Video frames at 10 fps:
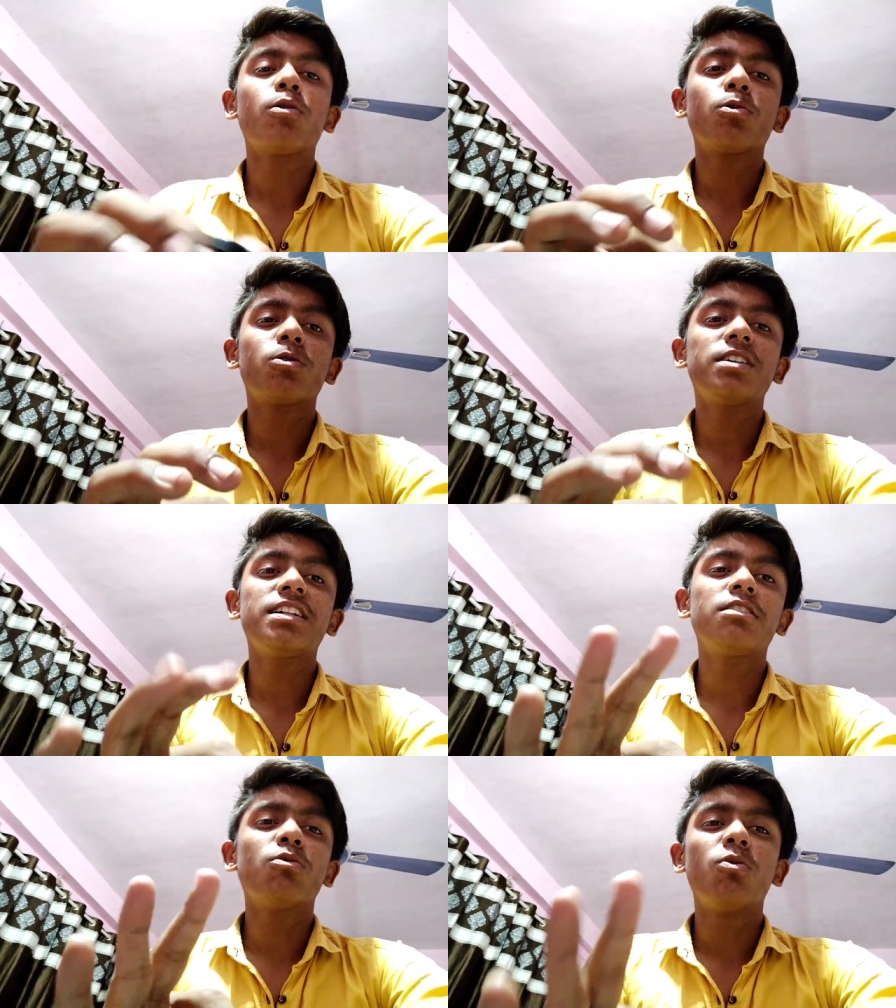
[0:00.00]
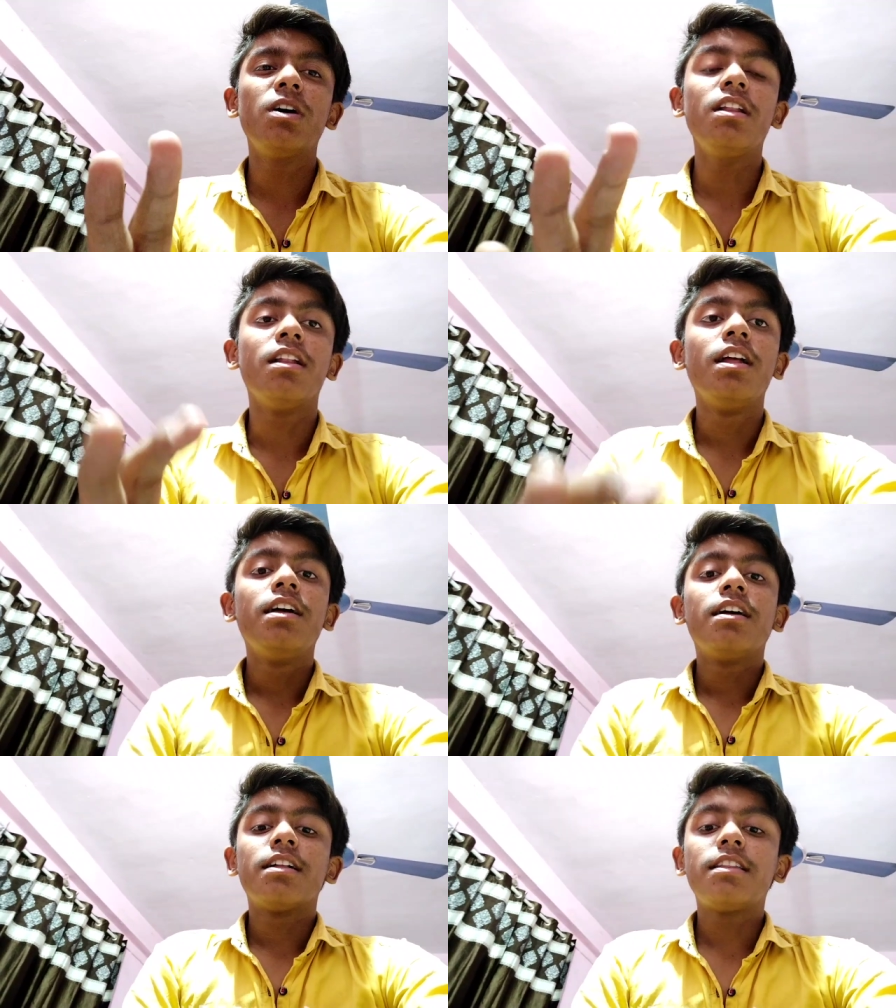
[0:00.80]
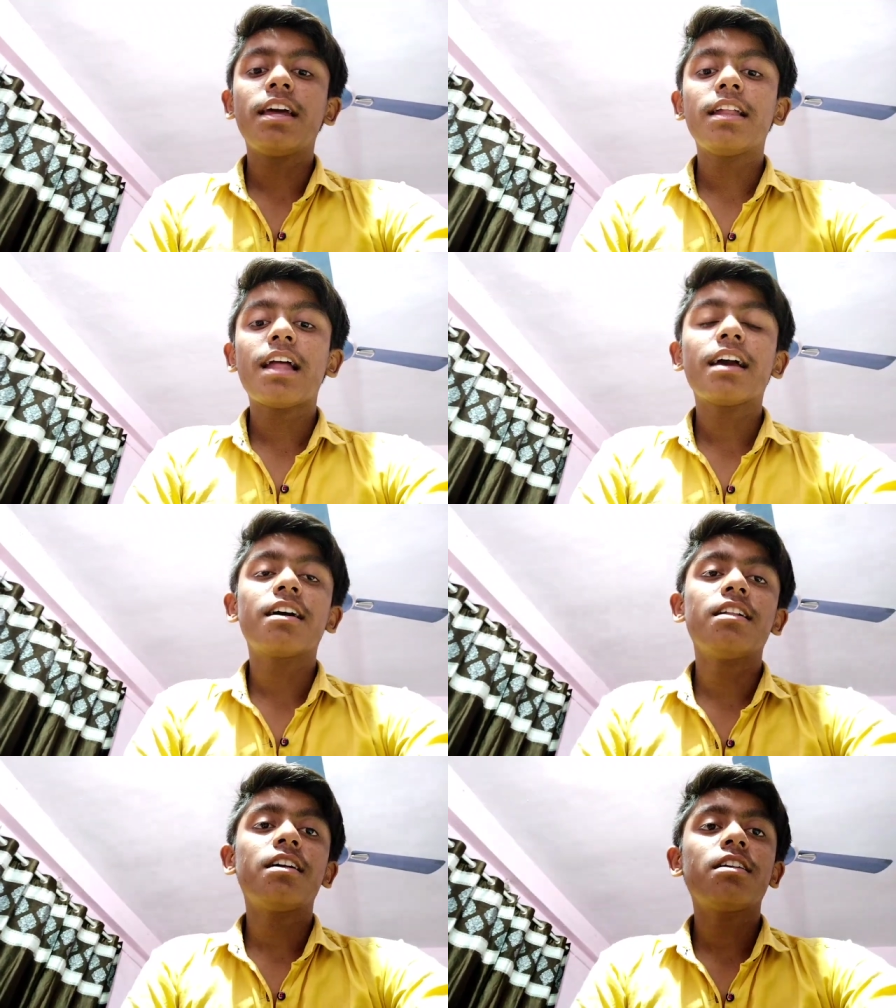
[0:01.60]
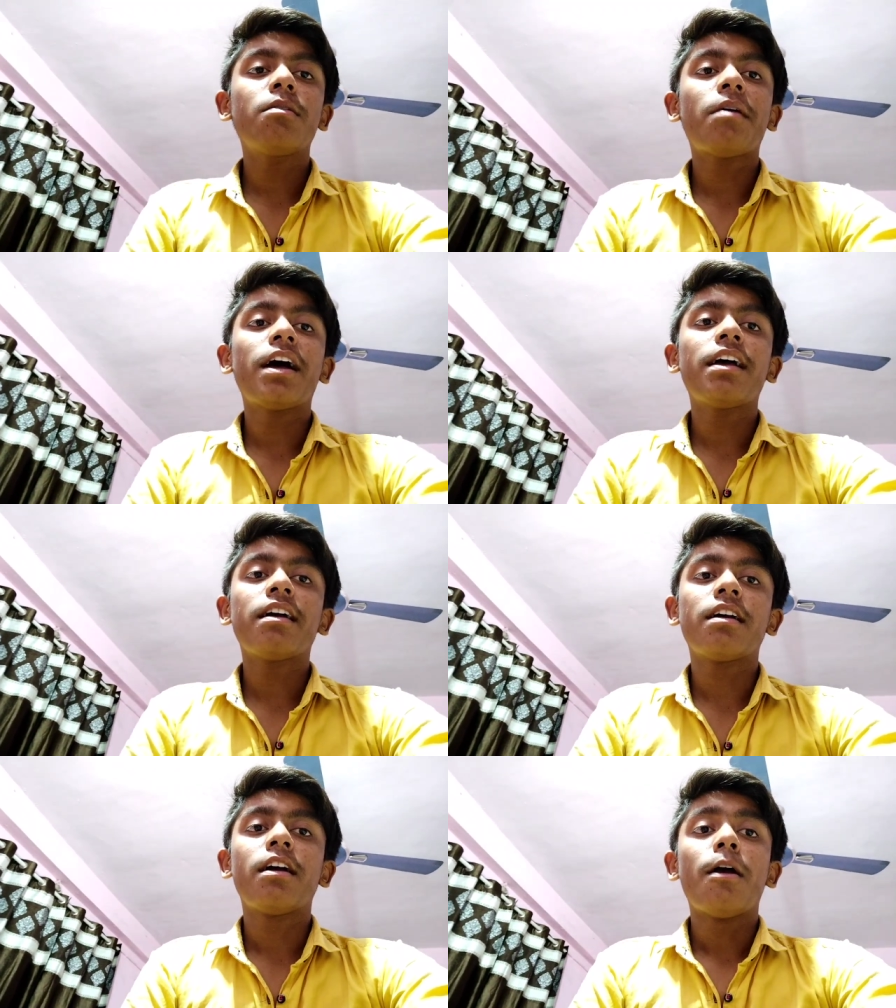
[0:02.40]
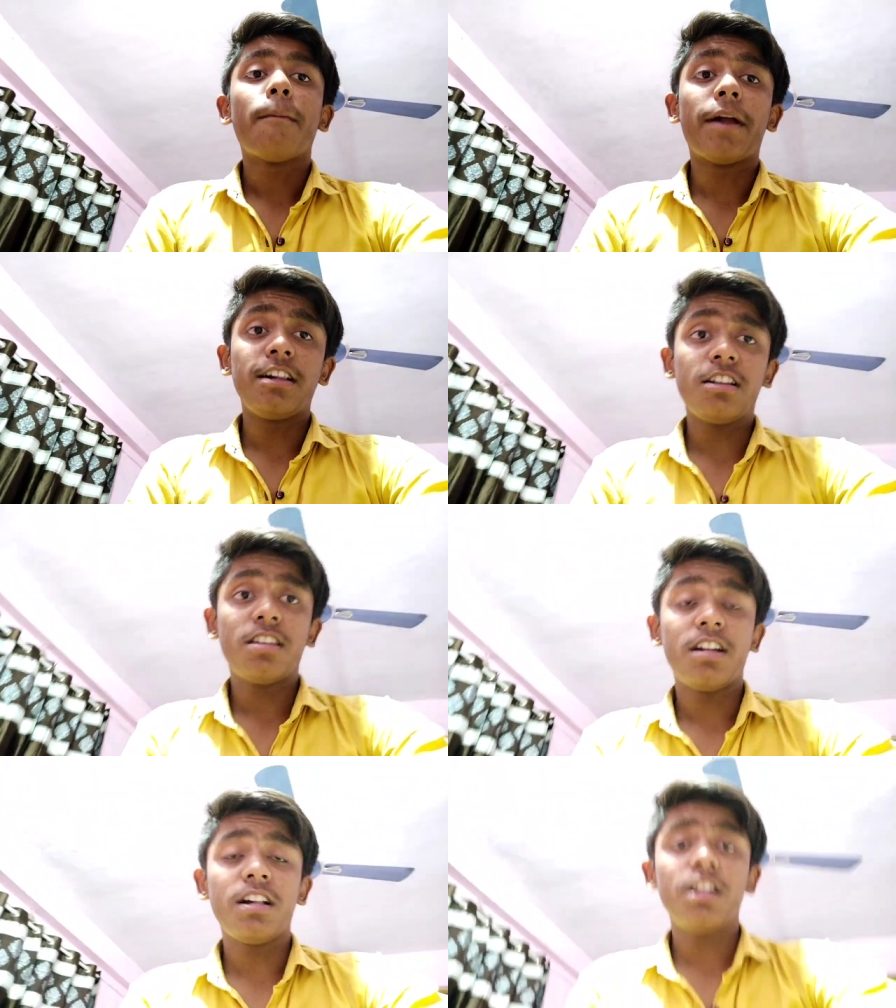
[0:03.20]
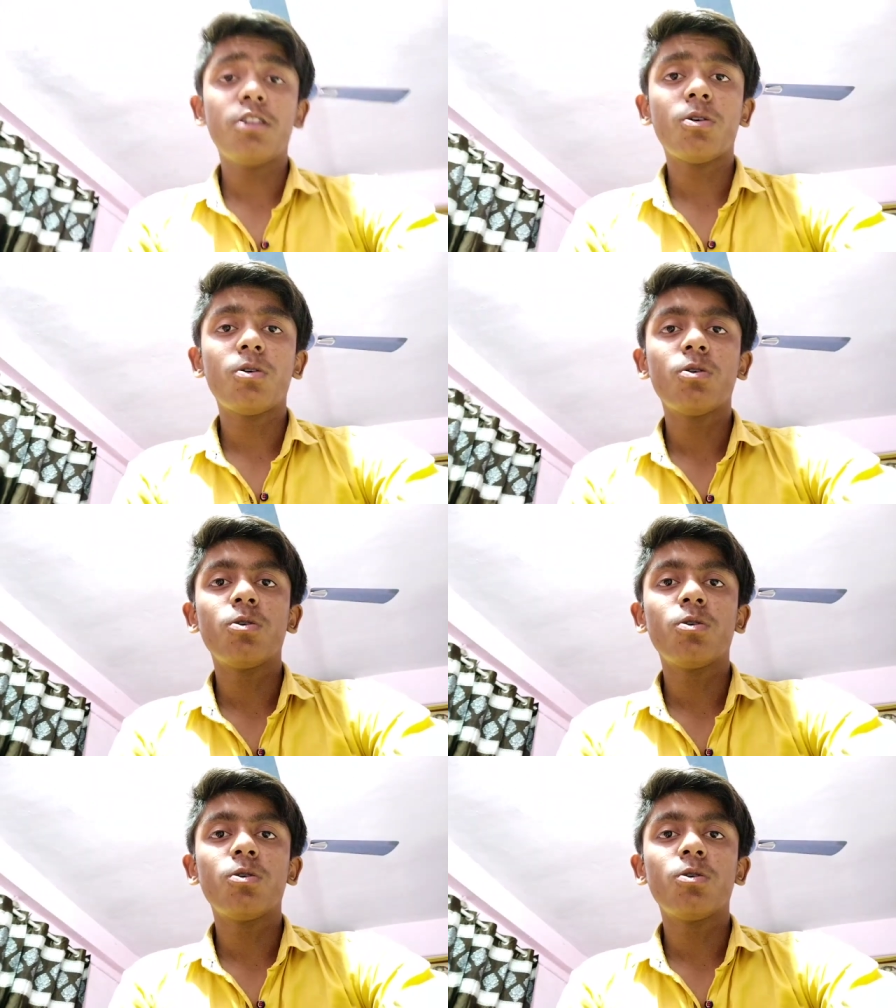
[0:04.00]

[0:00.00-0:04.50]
डाउनलोडेड इन गूगल देन आई कलर्ड बाय पेंट थ्री तो